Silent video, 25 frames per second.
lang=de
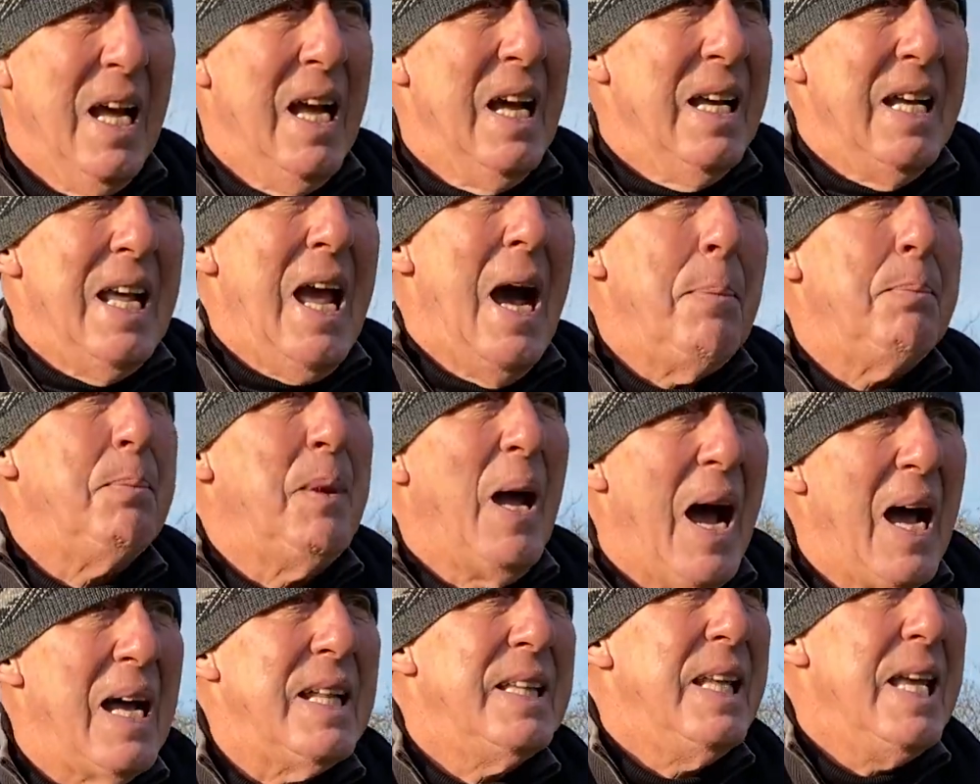Ich habe
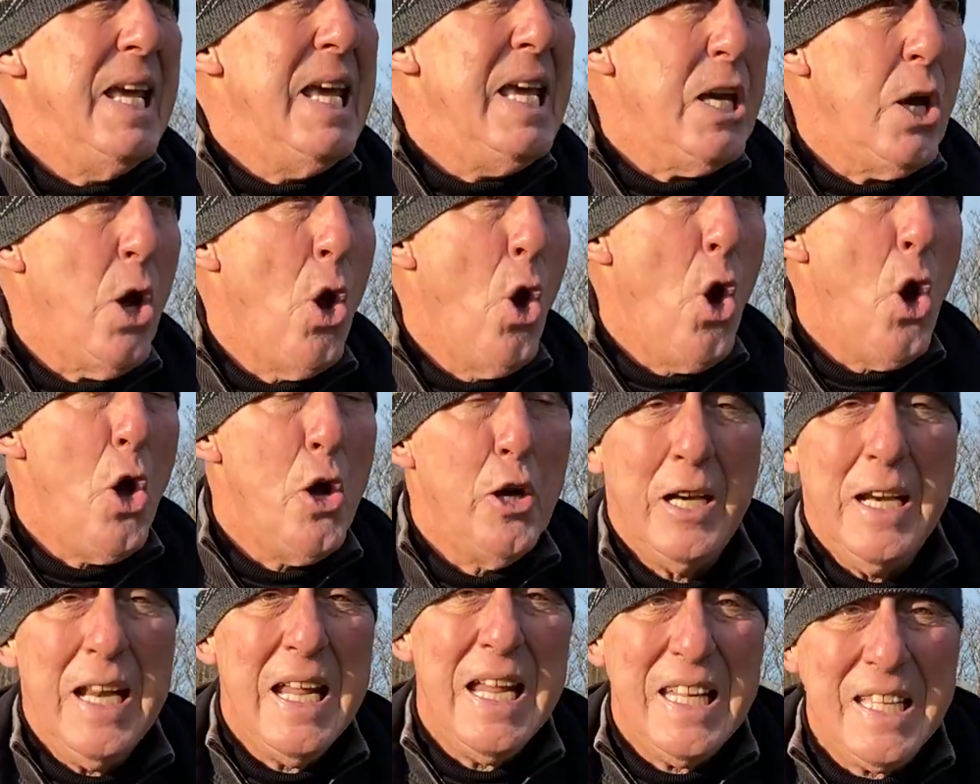gedacht, ich höre
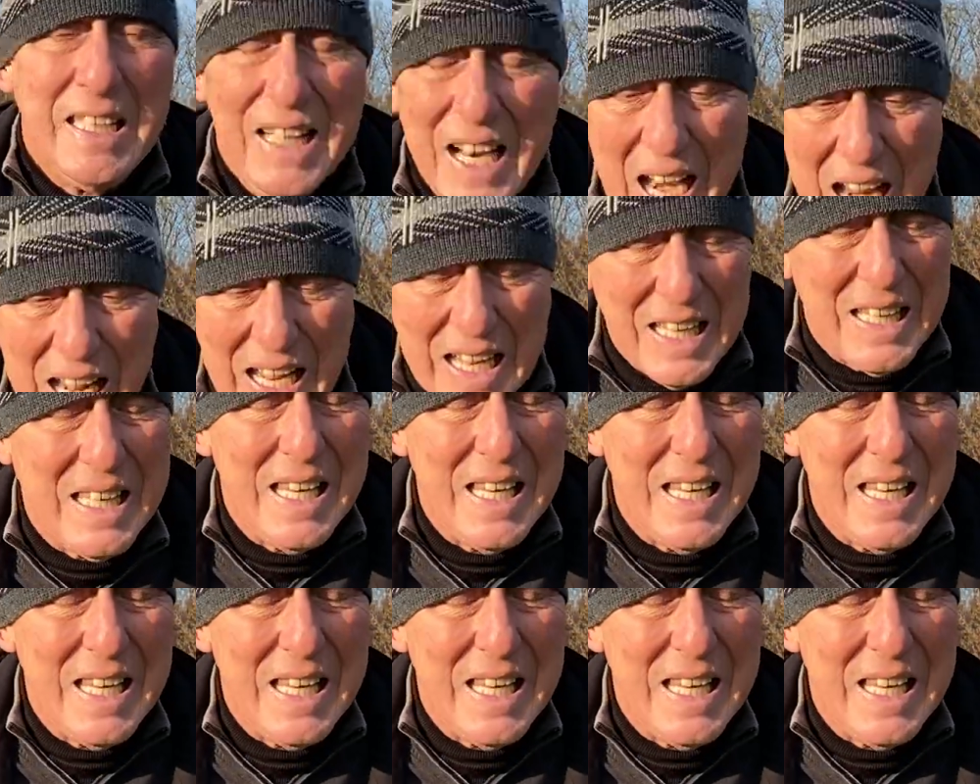nicht recht,